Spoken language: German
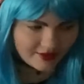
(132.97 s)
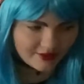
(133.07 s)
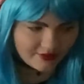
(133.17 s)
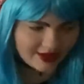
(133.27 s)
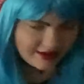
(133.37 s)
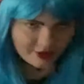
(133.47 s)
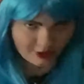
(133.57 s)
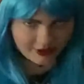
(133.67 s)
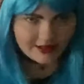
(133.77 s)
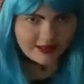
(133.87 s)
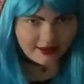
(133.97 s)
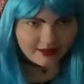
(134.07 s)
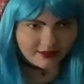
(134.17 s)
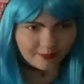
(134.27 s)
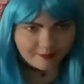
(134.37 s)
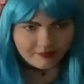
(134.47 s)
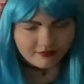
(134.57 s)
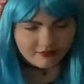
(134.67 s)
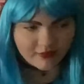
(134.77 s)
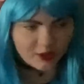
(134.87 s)
wenn Leute denken,
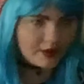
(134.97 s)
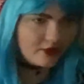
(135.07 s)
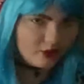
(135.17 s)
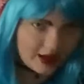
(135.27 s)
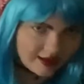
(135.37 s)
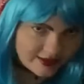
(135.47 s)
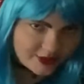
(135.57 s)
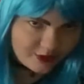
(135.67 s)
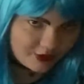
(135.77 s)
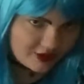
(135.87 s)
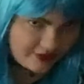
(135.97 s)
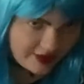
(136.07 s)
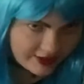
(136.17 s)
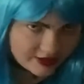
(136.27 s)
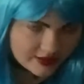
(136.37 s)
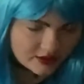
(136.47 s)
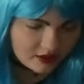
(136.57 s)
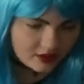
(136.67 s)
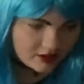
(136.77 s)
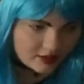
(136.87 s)
ich bin so hässlich für die Welt.
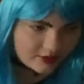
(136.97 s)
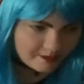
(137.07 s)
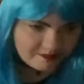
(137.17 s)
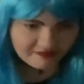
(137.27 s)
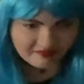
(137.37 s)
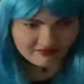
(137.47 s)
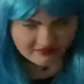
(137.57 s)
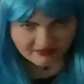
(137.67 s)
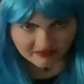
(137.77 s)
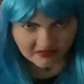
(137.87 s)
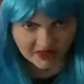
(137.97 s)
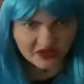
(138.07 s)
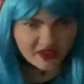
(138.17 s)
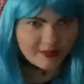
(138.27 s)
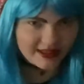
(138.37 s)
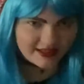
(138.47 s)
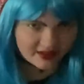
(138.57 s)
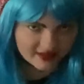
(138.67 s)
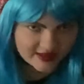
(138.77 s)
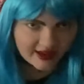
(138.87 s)
Ich will mich
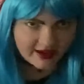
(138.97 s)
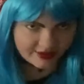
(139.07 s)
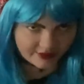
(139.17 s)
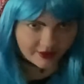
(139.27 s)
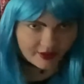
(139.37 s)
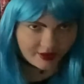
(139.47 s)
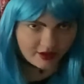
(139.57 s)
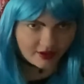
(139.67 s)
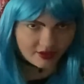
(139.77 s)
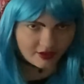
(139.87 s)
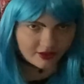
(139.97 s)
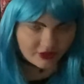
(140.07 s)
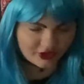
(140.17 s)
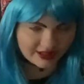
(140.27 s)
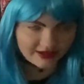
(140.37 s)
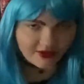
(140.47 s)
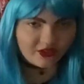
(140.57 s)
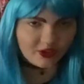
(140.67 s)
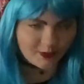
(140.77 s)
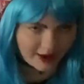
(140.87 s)
nicht zeigen. Versteht ihr,
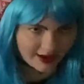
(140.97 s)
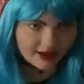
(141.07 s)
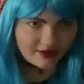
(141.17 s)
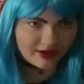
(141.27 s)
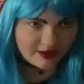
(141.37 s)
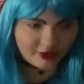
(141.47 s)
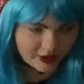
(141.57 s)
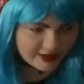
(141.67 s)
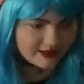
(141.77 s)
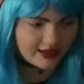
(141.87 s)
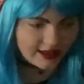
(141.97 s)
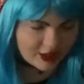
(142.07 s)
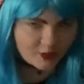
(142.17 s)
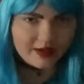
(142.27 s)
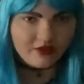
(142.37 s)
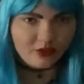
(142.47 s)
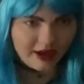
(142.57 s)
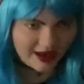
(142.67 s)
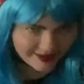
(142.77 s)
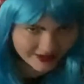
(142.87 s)
was ich meine? Wenn Leute denken, ich bin so
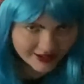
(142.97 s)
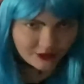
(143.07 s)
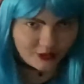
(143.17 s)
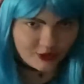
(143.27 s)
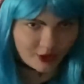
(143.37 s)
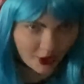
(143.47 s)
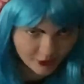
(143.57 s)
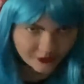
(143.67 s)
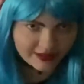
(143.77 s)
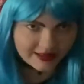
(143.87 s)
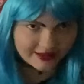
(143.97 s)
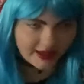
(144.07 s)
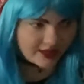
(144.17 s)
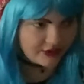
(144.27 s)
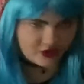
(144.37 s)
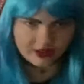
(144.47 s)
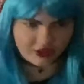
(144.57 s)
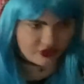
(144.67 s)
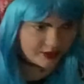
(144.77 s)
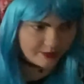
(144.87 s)
hässlich für die Öffentlichkeit, was
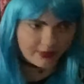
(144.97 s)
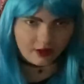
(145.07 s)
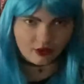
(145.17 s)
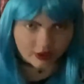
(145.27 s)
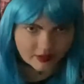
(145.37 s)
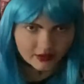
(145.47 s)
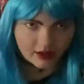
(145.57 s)
nicht stimmt, mein Gott.